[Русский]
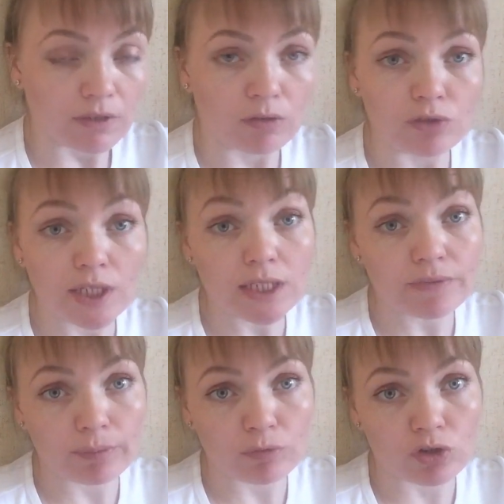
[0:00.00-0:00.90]
уделить
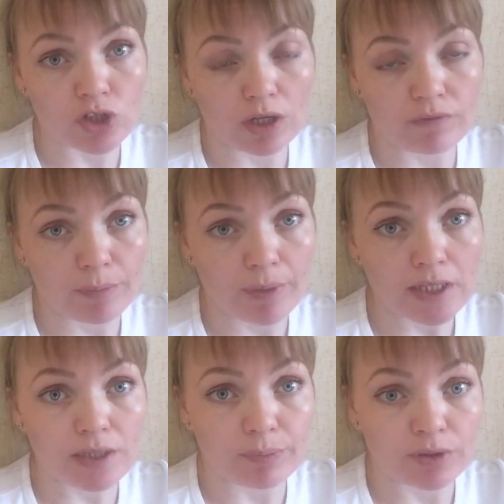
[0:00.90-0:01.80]
вам должное
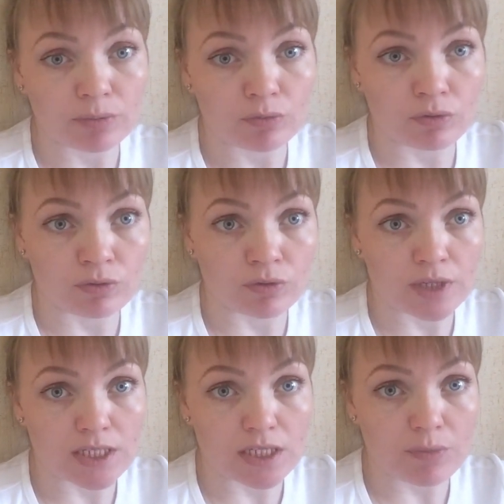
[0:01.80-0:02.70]
внимание, поэтому
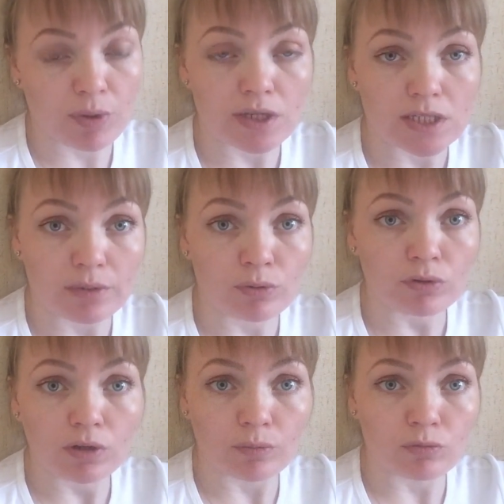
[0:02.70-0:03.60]
я занималась
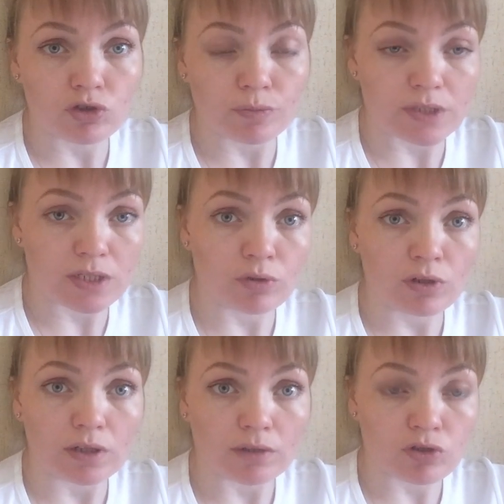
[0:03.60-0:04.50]
ребенком, мужем и собой
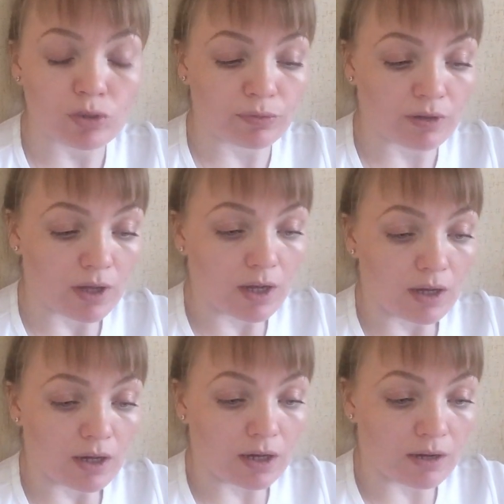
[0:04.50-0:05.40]
для того, чтобы
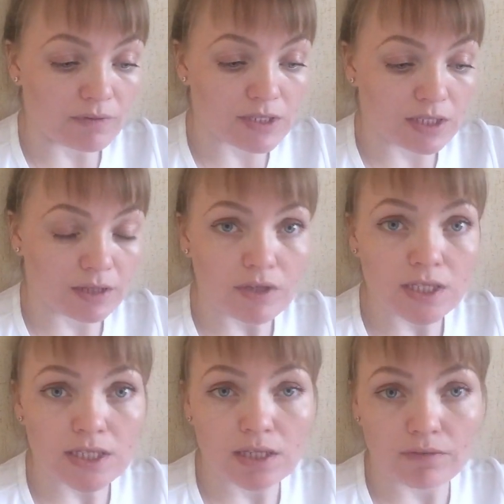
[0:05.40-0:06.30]
а,
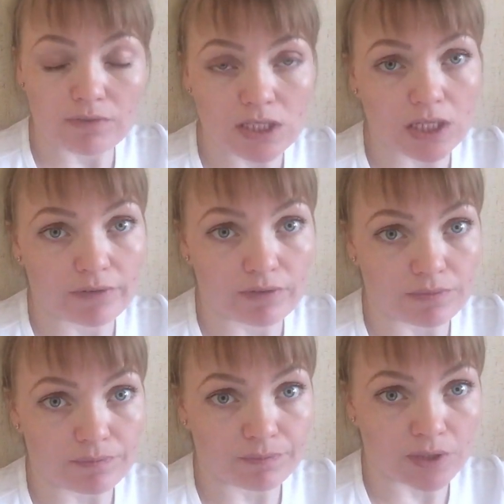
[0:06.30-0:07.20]
восстановиться и выздороветь.
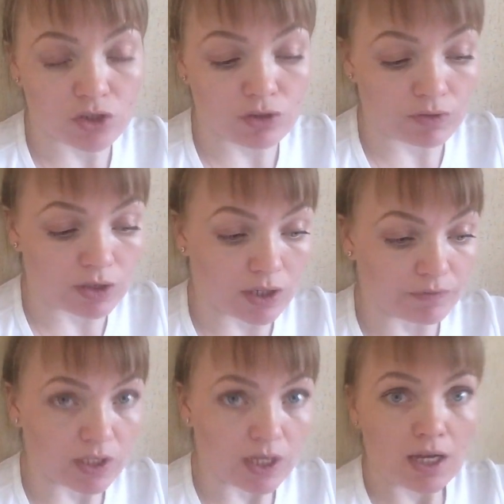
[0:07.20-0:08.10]
Так что вот так
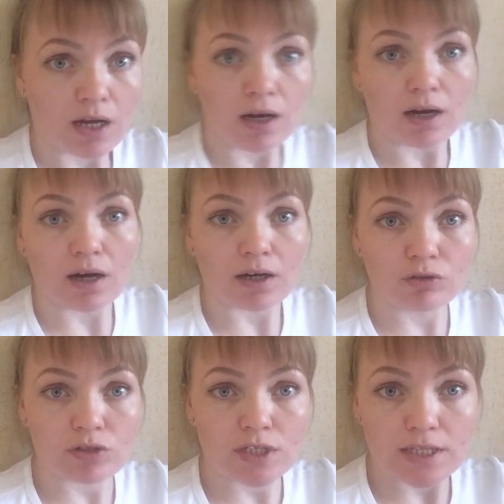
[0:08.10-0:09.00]
вот.
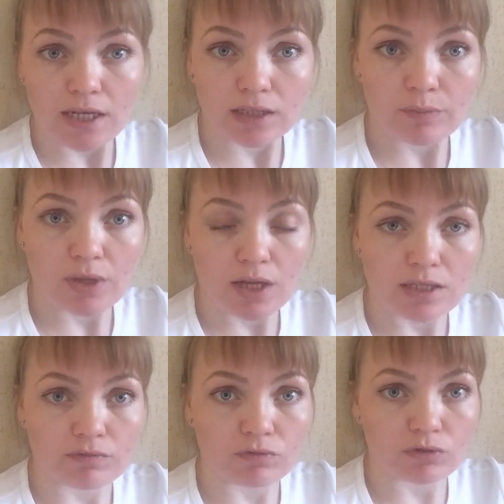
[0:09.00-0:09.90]
Кто не знает, меня
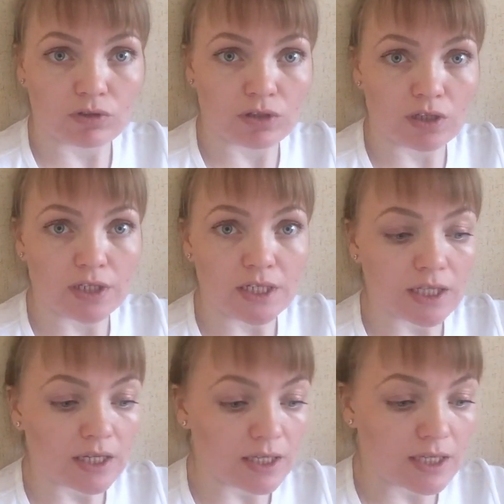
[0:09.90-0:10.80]
зовут
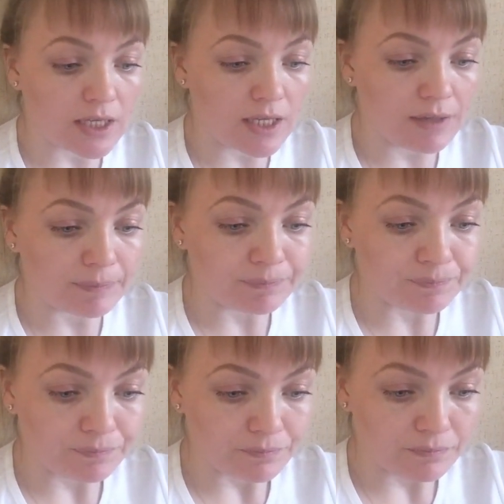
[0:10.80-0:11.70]
Ирина, и
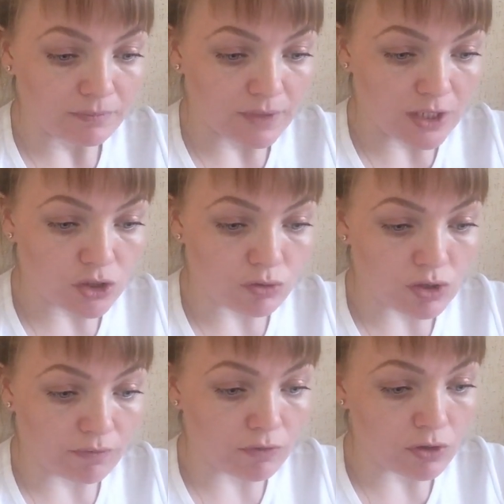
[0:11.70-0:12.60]
начну с
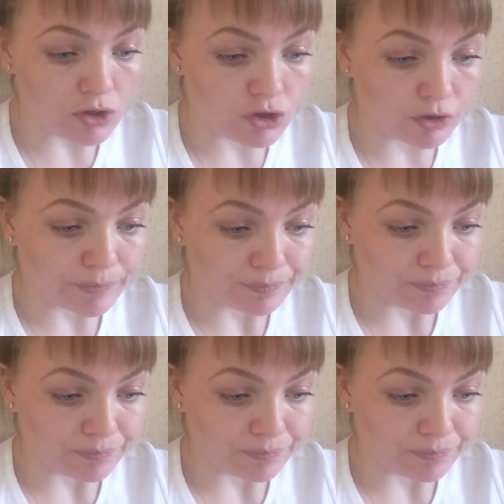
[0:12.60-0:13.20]
того еще,